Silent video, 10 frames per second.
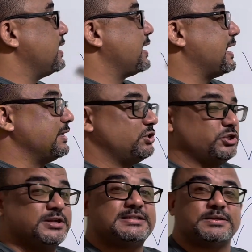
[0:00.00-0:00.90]
a
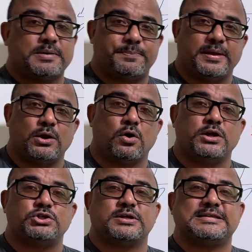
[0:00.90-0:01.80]
dízima
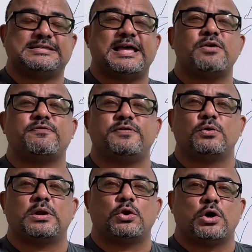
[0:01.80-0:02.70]
periódica
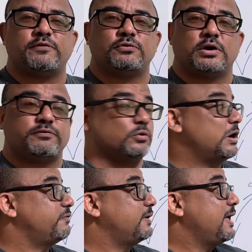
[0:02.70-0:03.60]

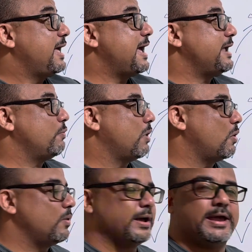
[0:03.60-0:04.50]
0,999 é
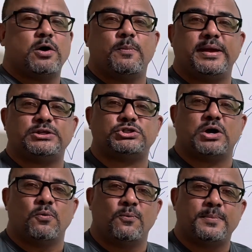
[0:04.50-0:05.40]
igual realmente
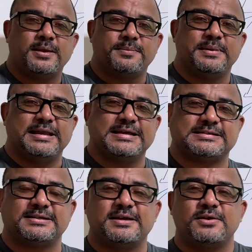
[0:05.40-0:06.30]
a 1,
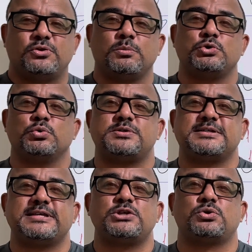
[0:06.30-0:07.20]
beleza? Tamo junto.
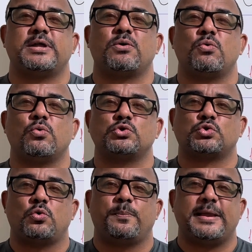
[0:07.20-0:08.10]
Se quiser estudar
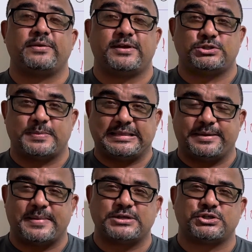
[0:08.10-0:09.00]
concurso completo aí de
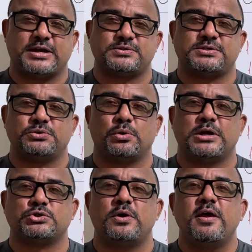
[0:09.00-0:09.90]
matemática e raciocínio
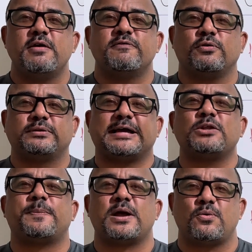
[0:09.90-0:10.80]
lógico
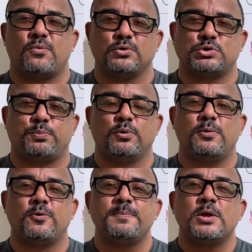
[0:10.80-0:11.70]
voltado para concurso
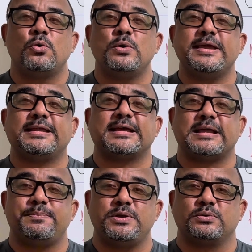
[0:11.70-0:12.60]
público, o link está
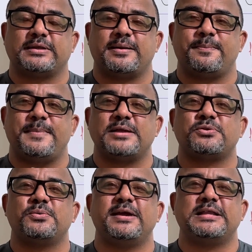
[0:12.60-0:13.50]
na bio, tá?
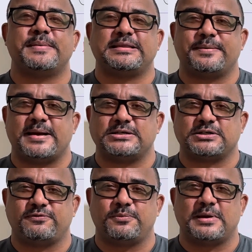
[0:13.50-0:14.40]
Método Rei da
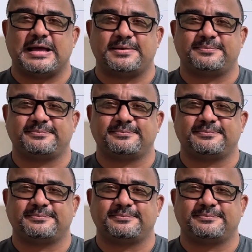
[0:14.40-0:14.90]
Matemática, vamos lá.